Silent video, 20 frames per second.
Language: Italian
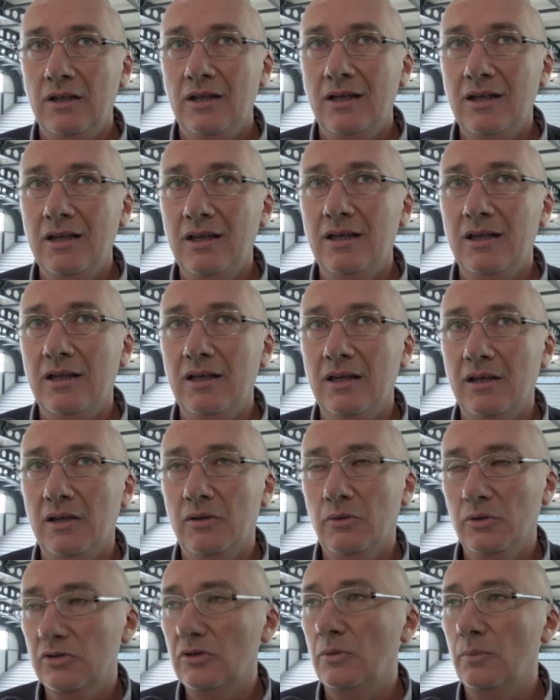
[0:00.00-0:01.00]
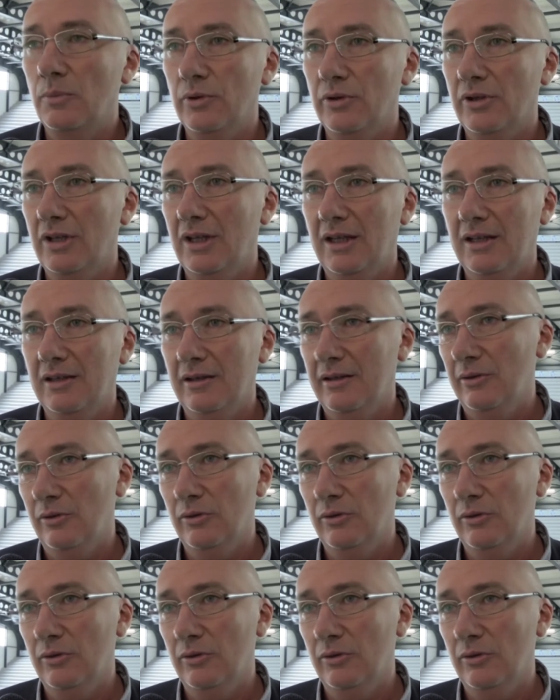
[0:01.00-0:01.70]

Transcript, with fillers: E questo è importante,